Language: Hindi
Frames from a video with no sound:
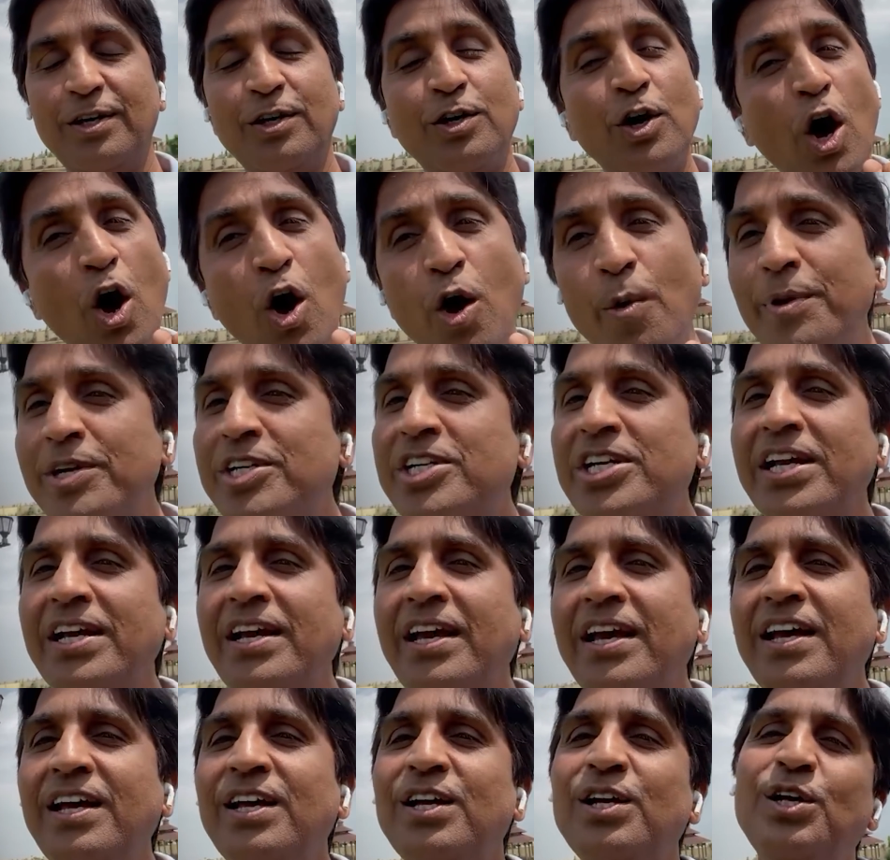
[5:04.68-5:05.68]
गांव
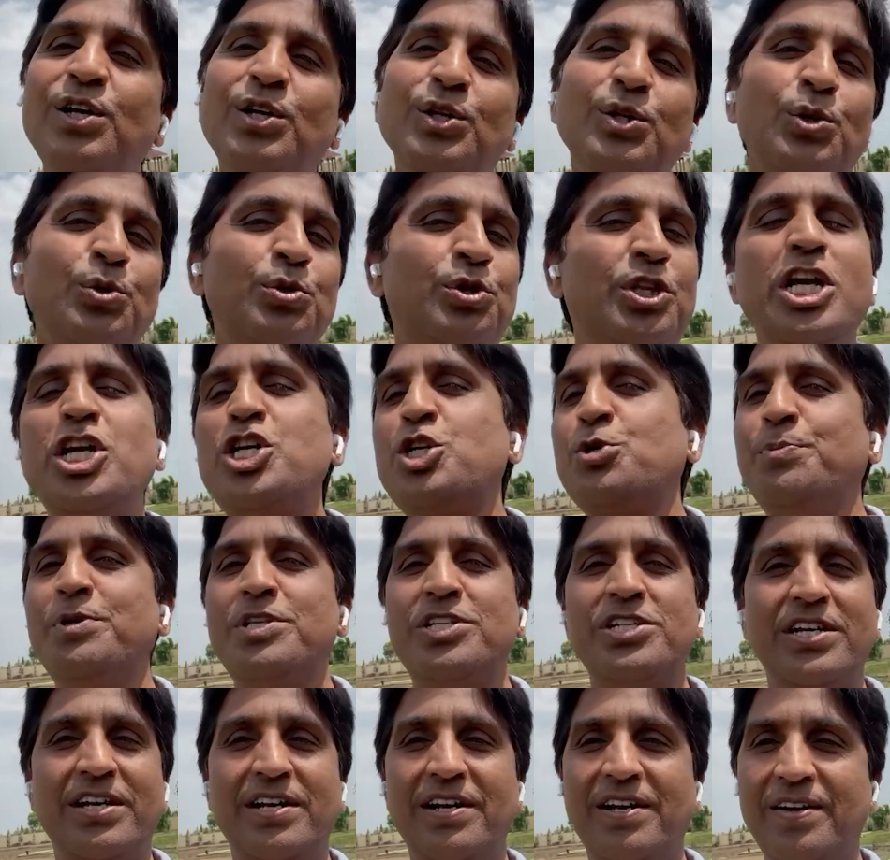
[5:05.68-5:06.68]
बचेंगे तो देश
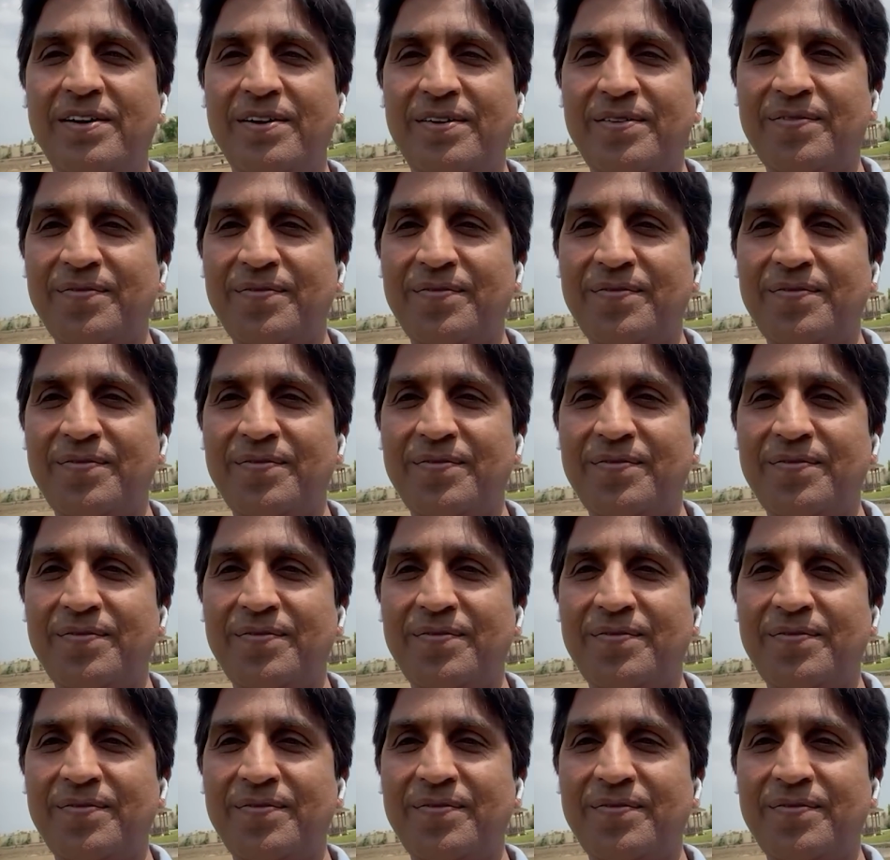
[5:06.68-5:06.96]
बचेगा